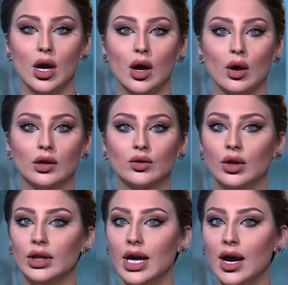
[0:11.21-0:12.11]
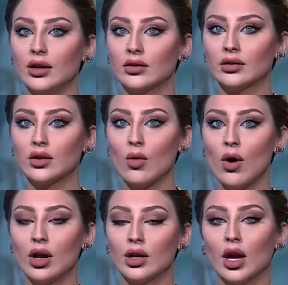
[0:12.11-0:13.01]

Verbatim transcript: وتعلن حالة الطوارئ